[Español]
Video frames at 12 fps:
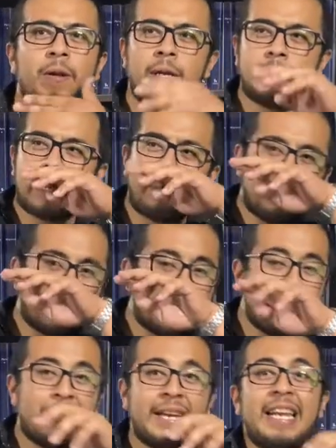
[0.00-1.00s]
les
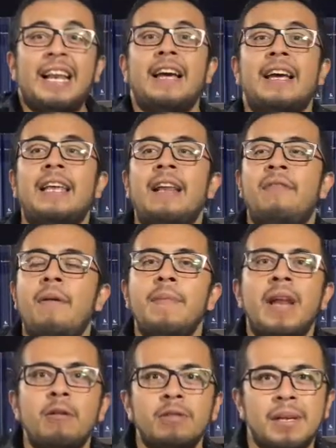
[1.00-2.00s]
apoyaba y la, y la
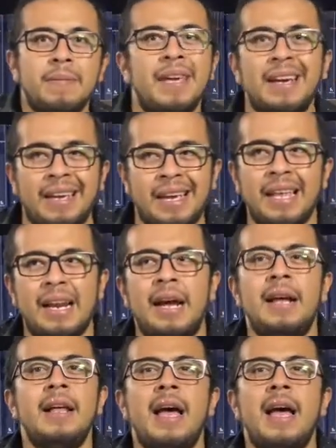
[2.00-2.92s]
familia no sabía qué era.